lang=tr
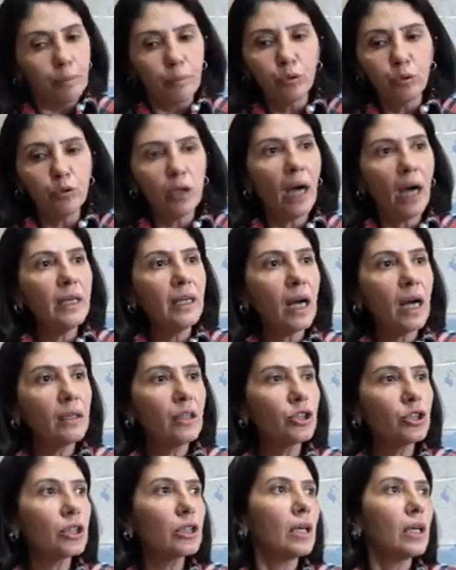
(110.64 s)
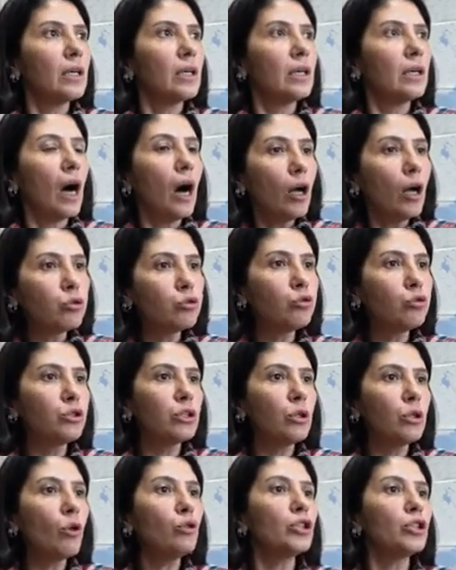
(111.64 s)
bundan yaklaşık 600
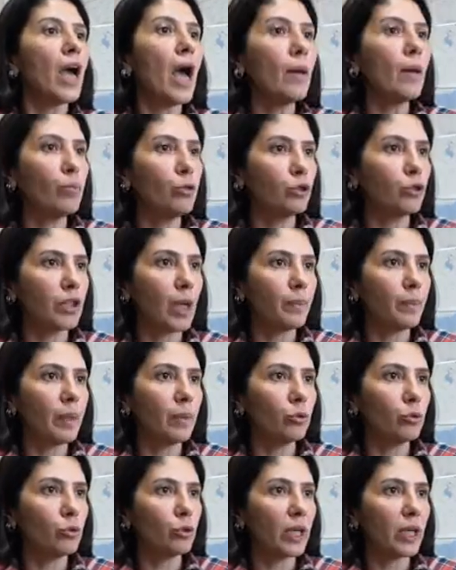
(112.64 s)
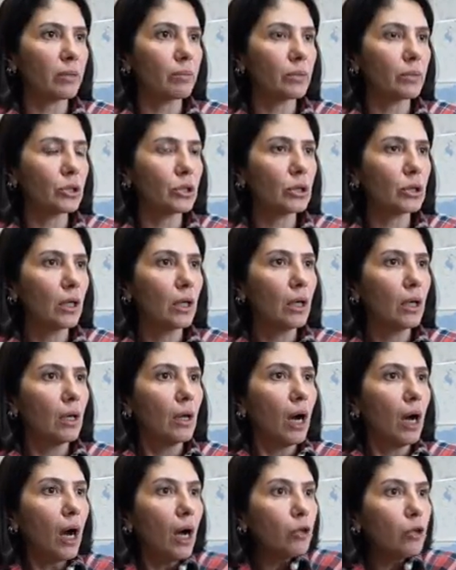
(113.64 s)
e, yıl önce en büyük depremini üretmiş.
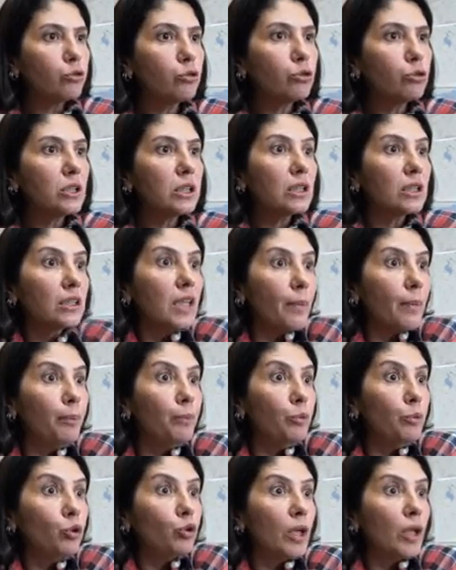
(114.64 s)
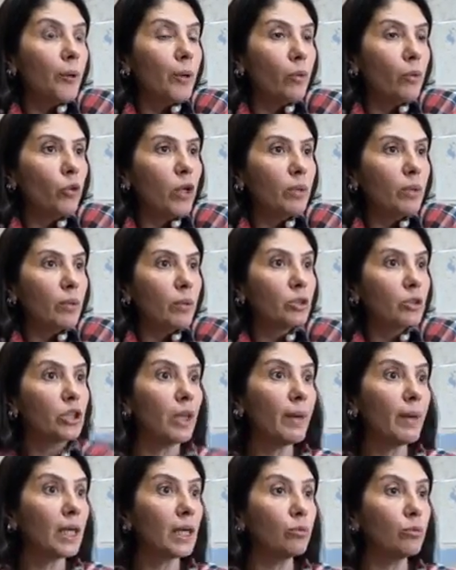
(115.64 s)
600 yıldır de, büyük deprem üretmemiş.
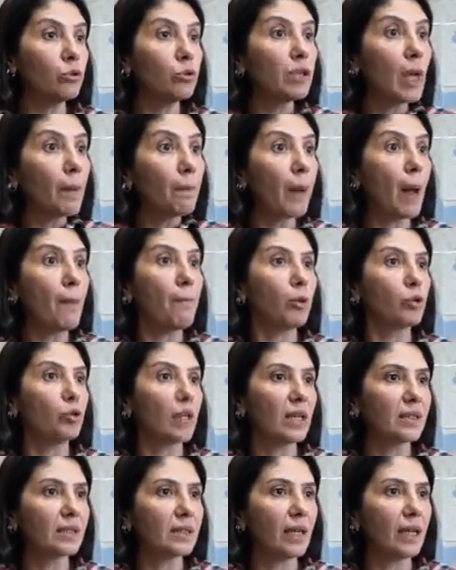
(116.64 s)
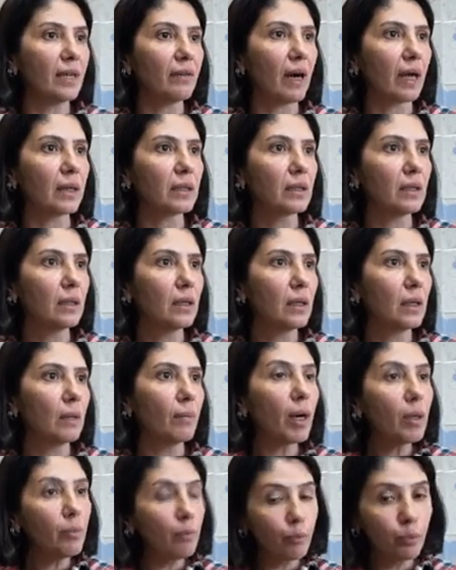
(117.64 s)
Demek ki bunun deprem potansiyeli var.
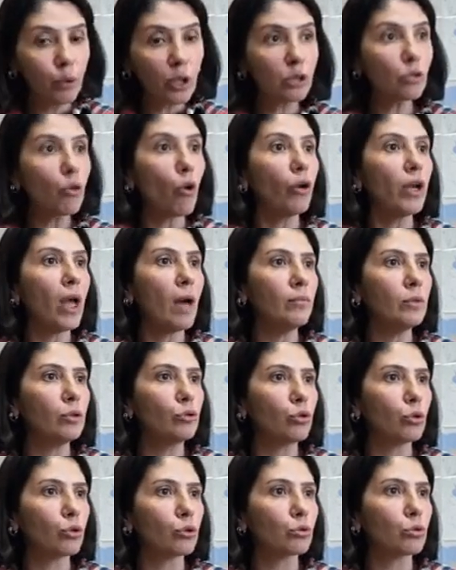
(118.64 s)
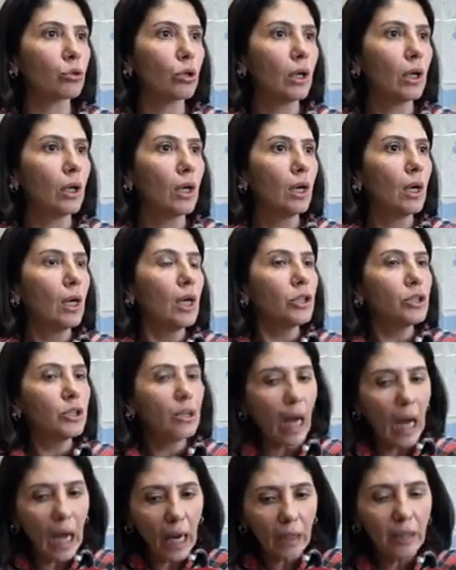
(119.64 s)
Bakın burası önemli diyoruz.
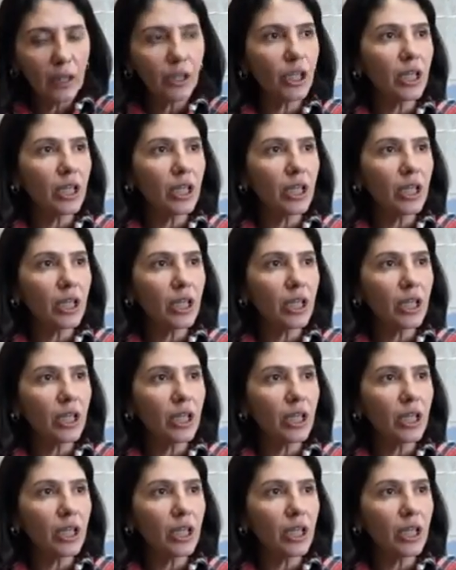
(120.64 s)
Şimdi aynı